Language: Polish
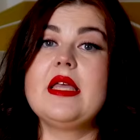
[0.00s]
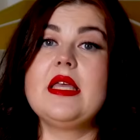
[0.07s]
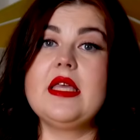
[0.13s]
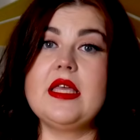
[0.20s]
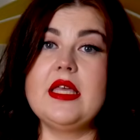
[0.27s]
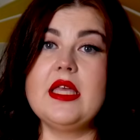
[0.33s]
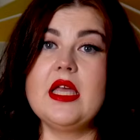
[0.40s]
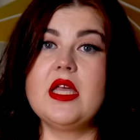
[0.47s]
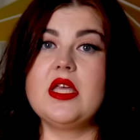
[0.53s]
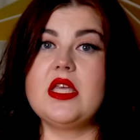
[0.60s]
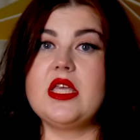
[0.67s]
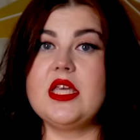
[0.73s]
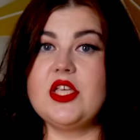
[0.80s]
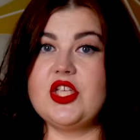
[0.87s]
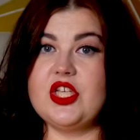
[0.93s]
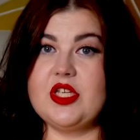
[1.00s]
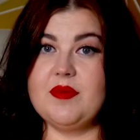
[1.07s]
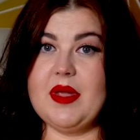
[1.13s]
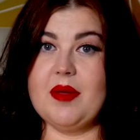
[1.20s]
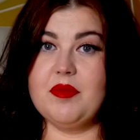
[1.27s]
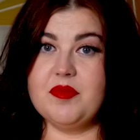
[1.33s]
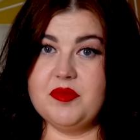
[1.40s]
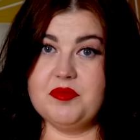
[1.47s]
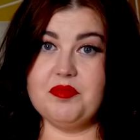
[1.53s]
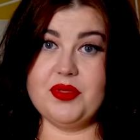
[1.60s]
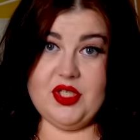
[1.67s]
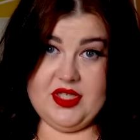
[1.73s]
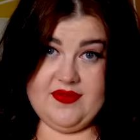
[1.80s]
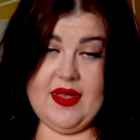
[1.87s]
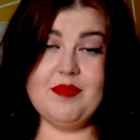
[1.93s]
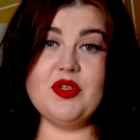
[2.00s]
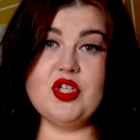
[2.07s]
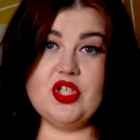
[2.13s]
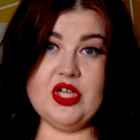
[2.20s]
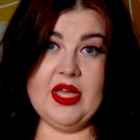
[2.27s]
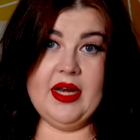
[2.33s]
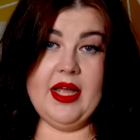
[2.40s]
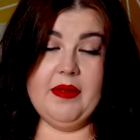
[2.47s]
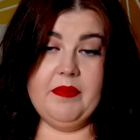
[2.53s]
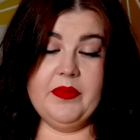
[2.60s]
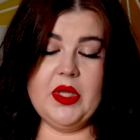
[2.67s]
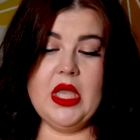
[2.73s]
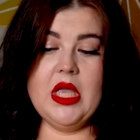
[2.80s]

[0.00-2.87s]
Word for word: I jeśli miałabym być z Wami szczera,